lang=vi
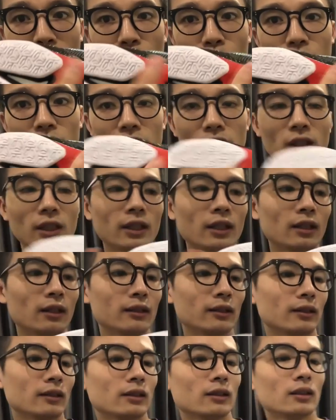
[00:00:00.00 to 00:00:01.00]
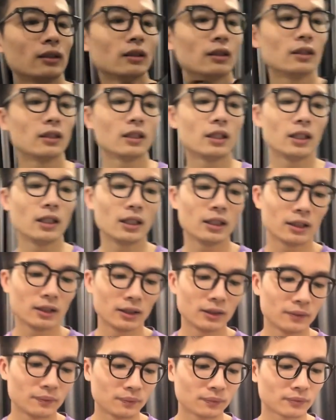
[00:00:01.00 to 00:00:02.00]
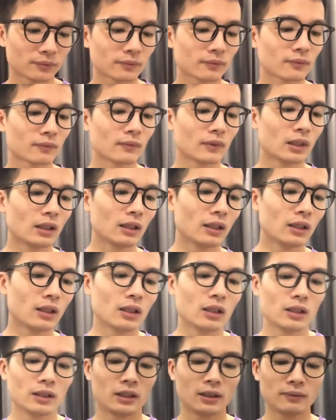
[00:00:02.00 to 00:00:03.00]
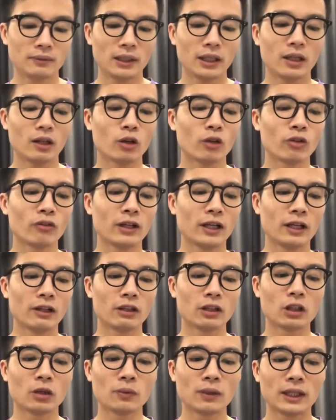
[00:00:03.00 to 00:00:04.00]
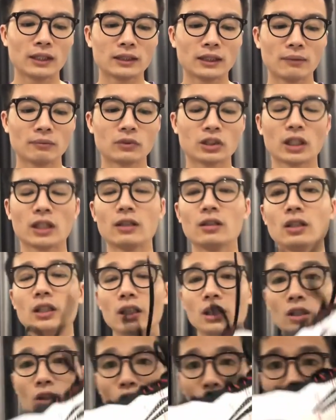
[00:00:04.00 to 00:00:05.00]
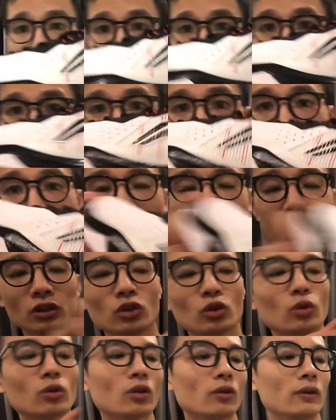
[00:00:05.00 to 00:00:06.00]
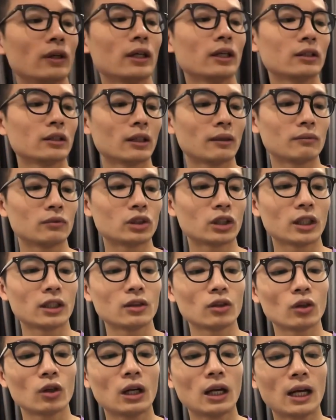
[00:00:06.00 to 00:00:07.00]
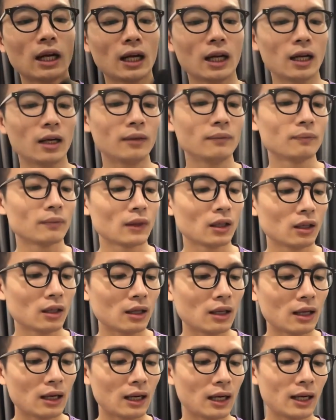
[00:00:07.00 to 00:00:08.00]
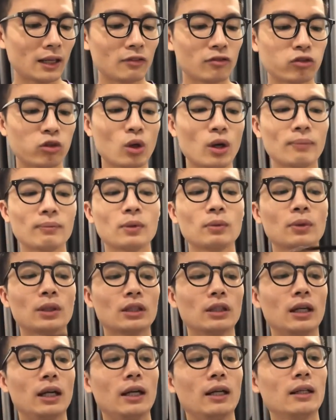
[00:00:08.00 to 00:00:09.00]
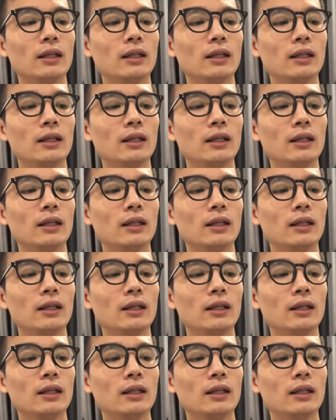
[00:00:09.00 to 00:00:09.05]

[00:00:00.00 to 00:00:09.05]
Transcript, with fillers: nhựa này đấy tiếp theo về công nghệ giảm chấn thì đôi giày này sử dụng công nghệ giảm chấn đó là Lifeform nha mọi người